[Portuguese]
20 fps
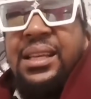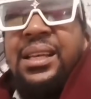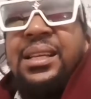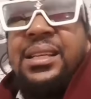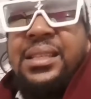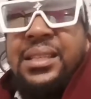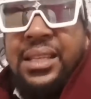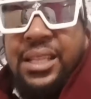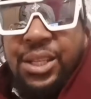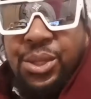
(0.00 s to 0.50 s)

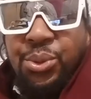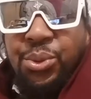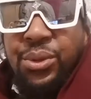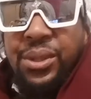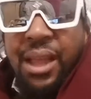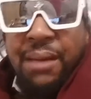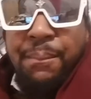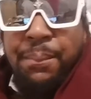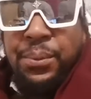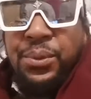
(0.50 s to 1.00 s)
existe o
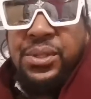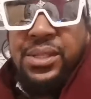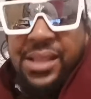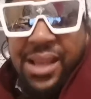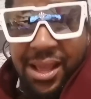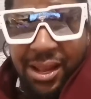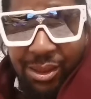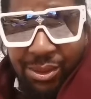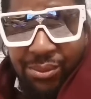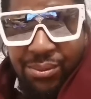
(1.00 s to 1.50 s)
tempo
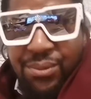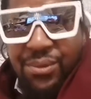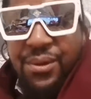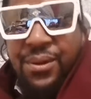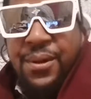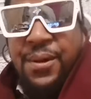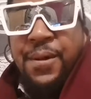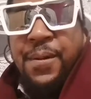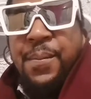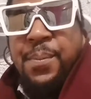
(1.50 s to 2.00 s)
certo
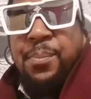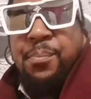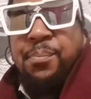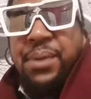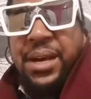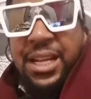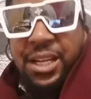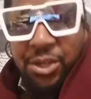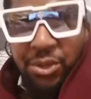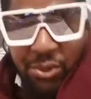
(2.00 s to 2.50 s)

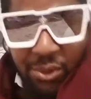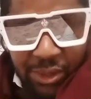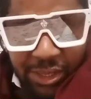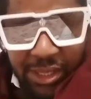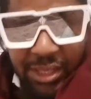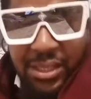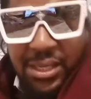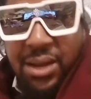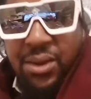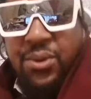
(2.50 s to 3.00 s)
para as
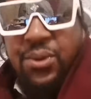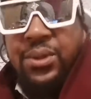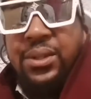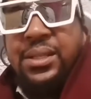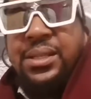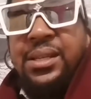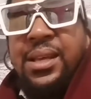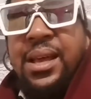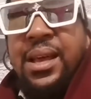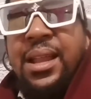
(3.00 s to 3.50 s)
coisas
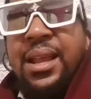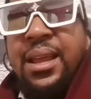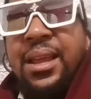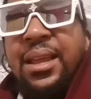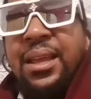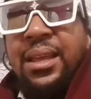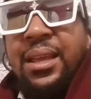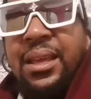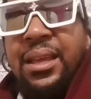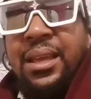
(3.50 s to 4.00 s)
acontecerem.
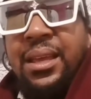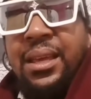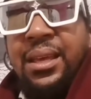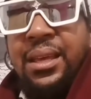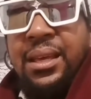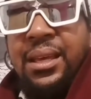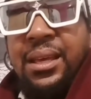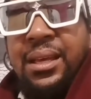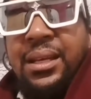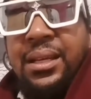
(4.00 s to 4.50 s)

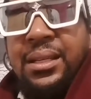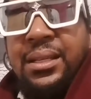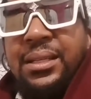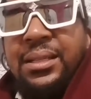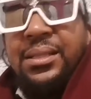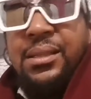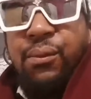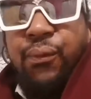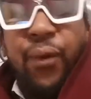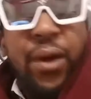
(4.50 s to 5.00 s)

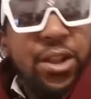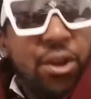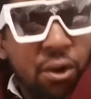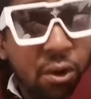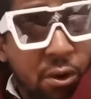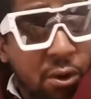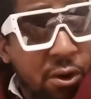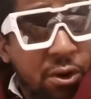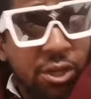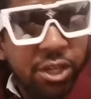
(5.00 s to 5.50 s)
Se falhou
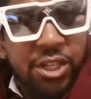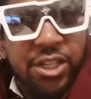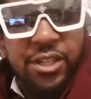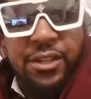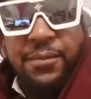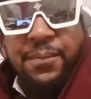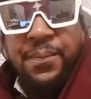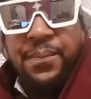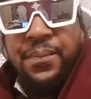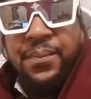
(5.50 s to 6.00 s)

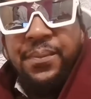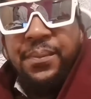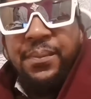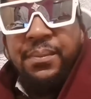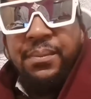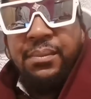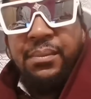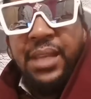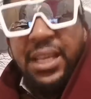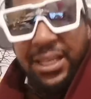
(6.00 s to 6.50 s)
hoje,
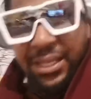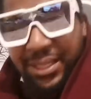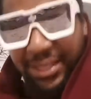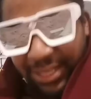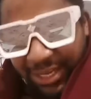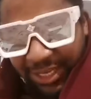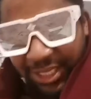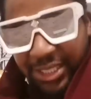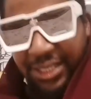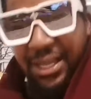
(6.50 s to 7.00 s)

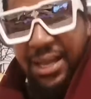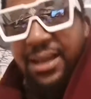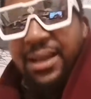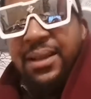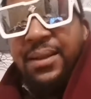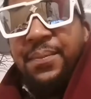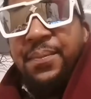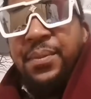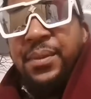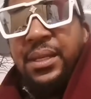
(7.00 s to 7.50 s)
insista.
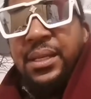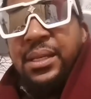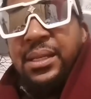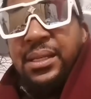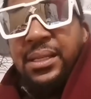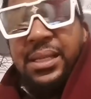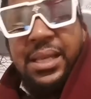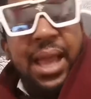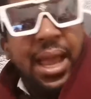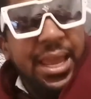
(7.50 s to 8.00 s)

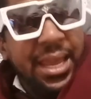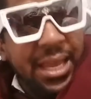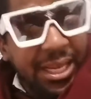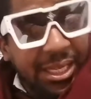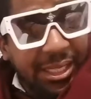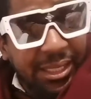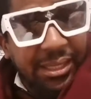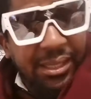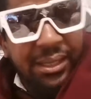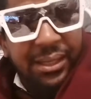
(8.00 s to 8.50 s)
Se
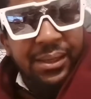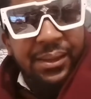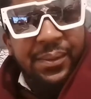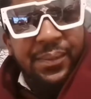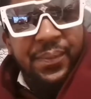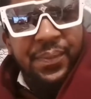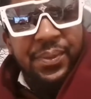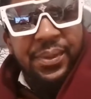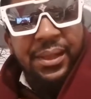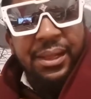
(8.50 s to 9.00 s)
caíste,
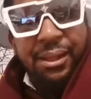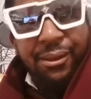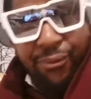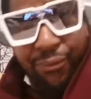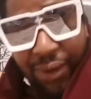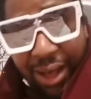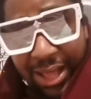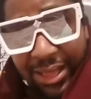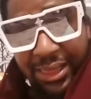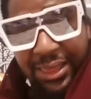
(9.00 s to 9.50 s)

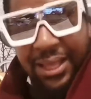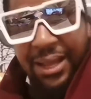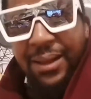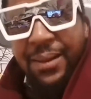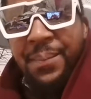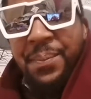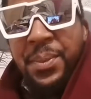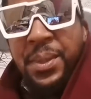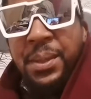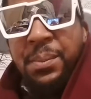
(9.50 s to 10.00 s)
levanta,
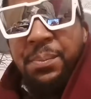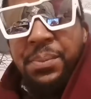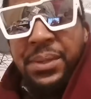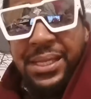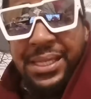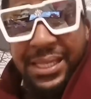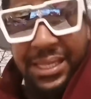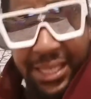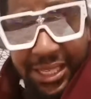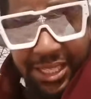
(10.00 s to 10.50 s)

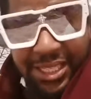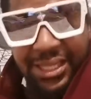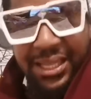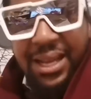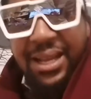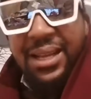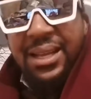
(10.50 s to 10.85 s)
persista.